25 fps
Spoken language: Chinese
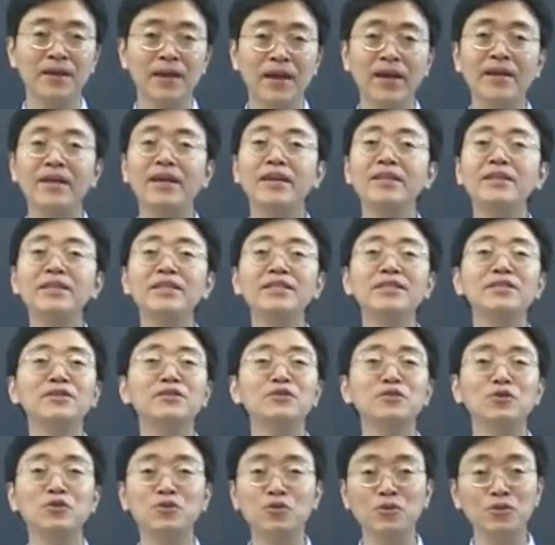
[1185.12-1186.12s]
哎，肯定喜
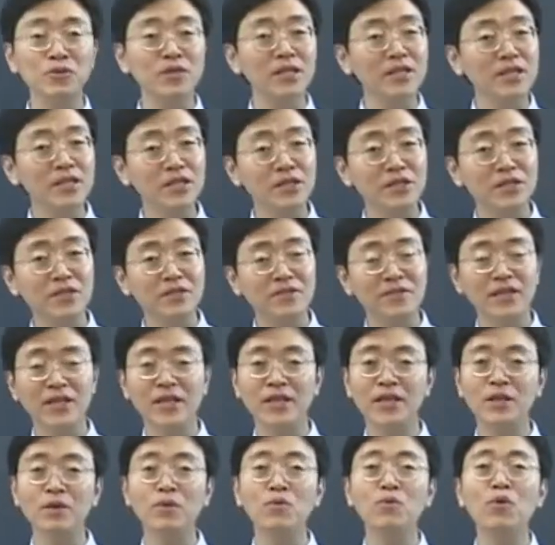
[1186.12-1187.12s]
欢说 do the dishes
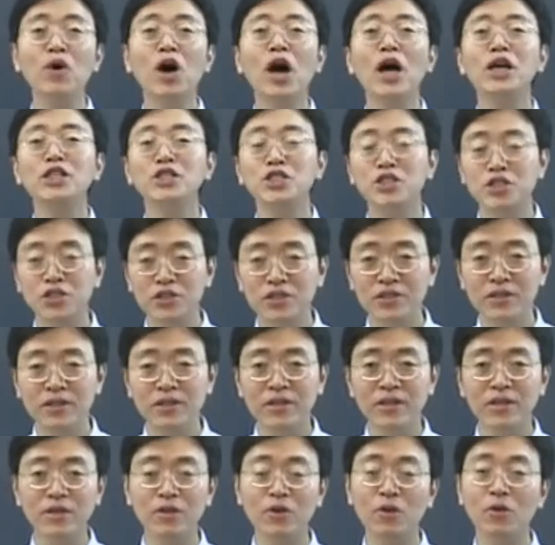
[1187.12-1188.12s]
in wash。
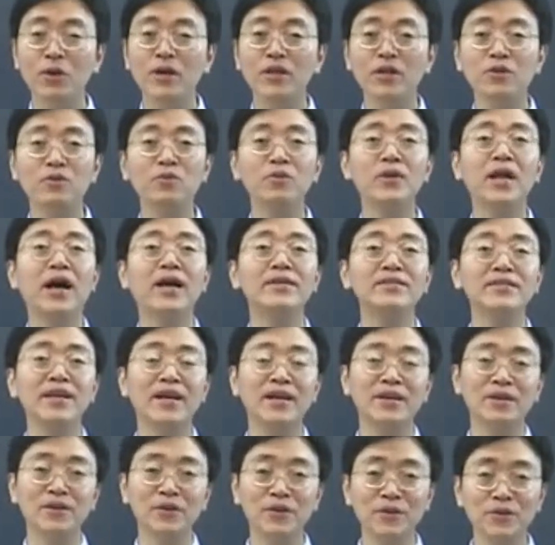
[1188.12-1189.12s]
口还得动两
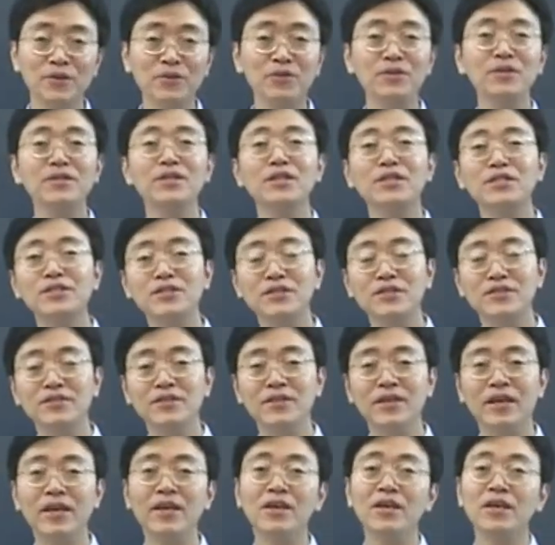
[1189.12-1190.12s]
下，do the
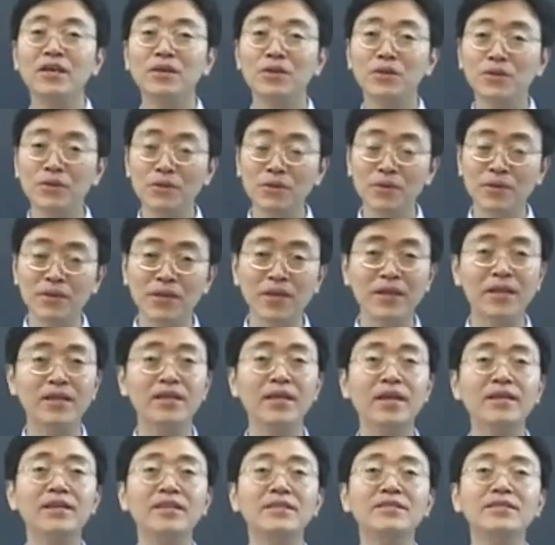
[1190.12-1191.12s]
dishes，哎，do 一个
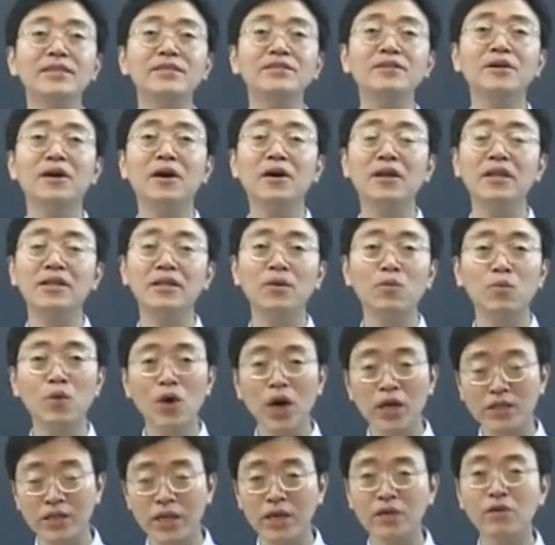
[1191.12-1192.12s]
单音节就好了。那
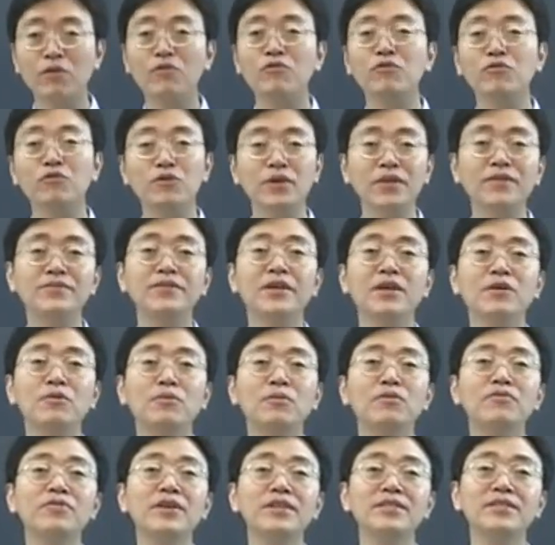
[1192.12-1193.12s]
wash 还有个辅音在后
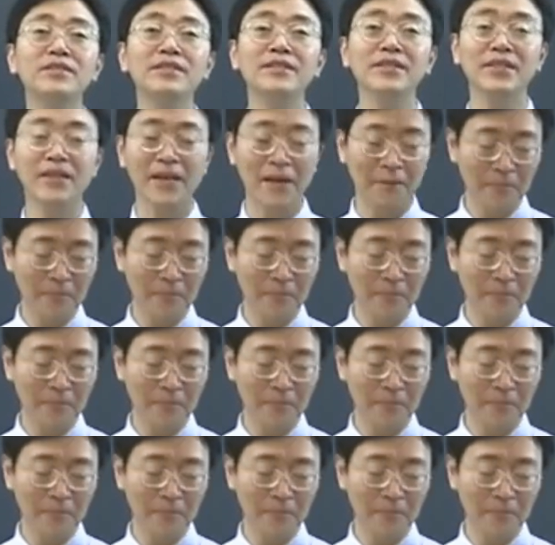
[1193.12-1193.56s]
面，费劲。